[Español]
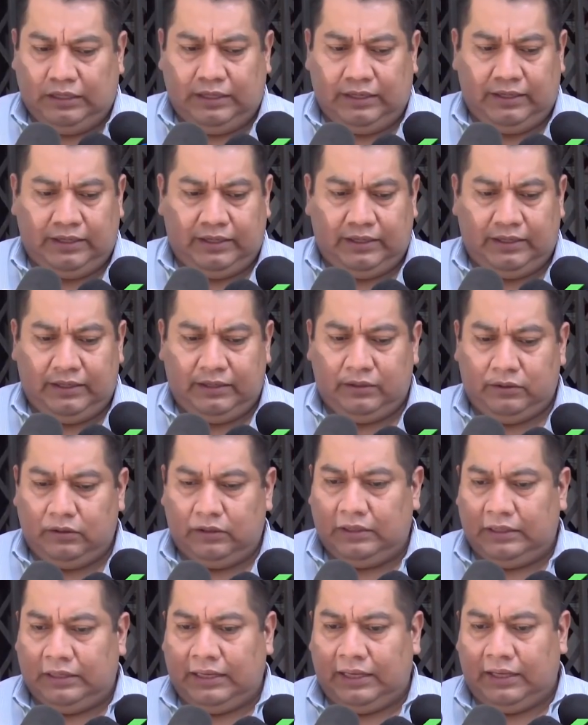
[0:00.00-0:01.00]
Eh,
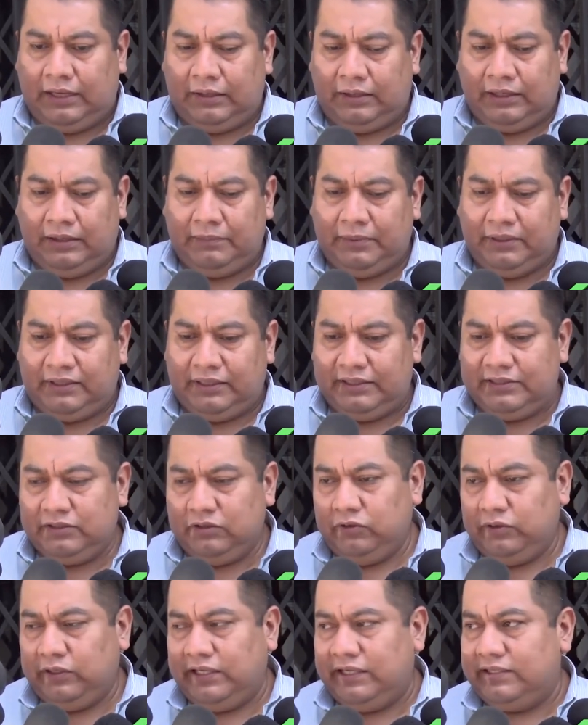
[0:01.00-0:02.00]
la,
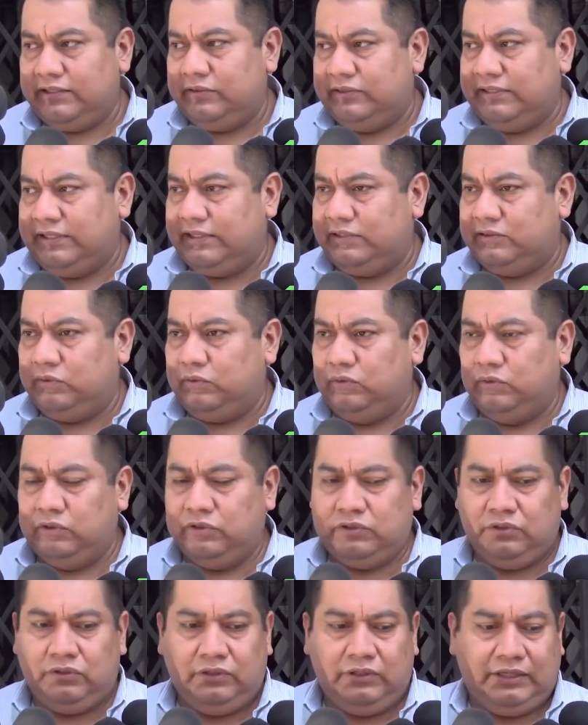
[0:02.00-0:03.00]
investigación todavía sigue su
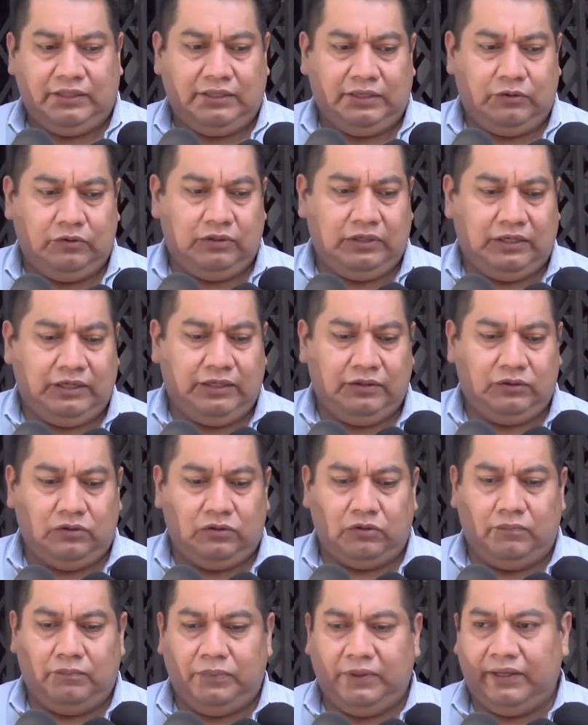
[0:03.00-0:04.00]
curso, este es un
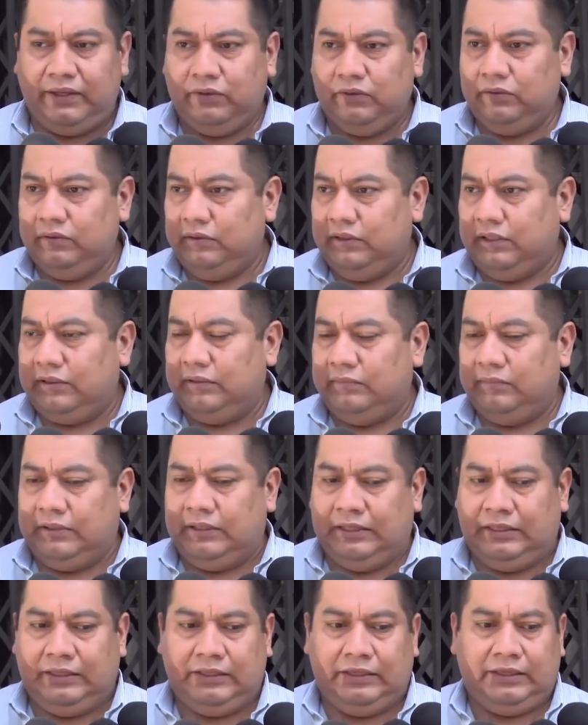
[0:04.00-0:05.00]
delito complejo
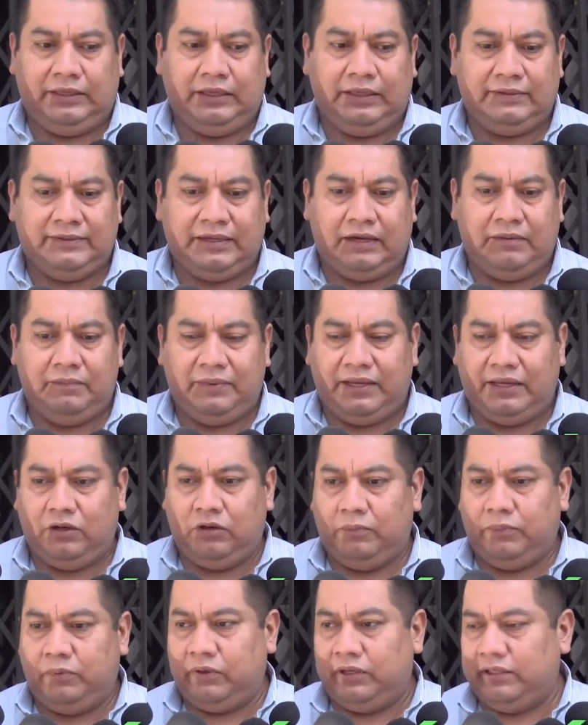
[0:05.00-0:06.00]
y eh, se ha
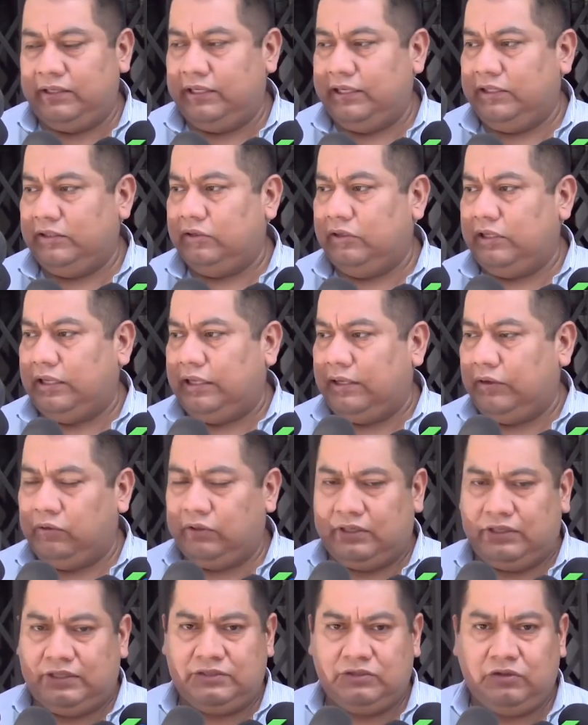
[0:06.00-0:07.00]
ampliado por el delito de
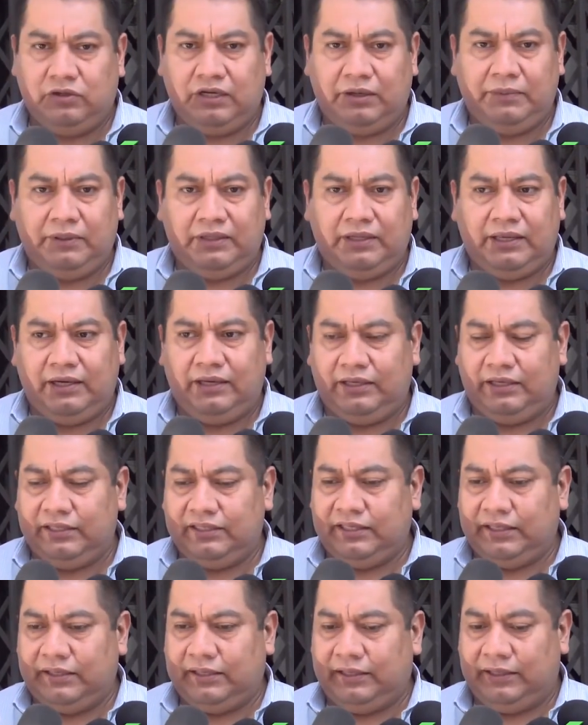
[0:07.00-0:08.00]
organización criminal en
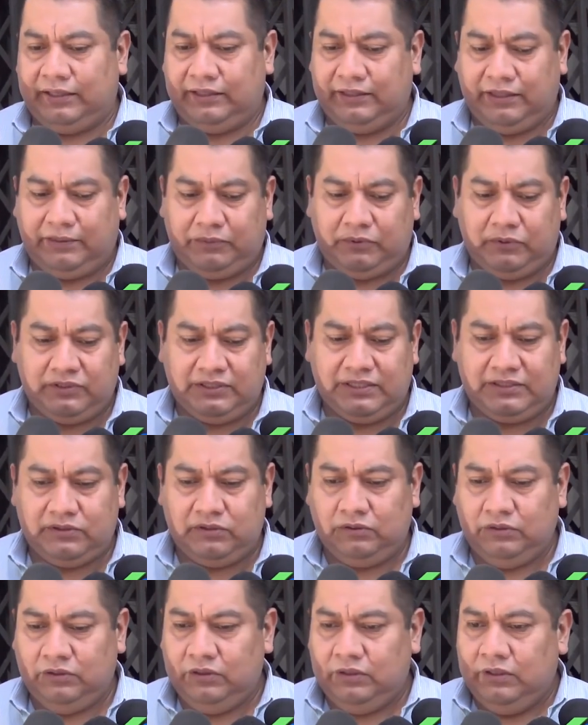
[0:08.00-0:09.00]
este, en este
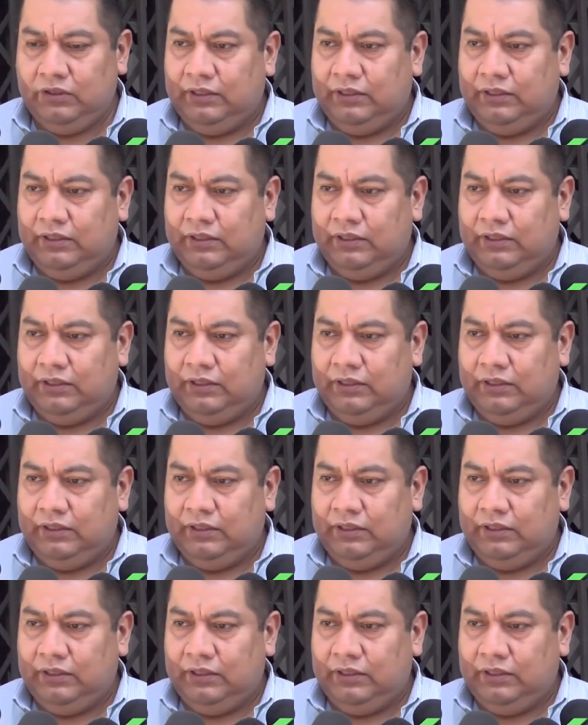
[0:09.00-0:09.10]
proceso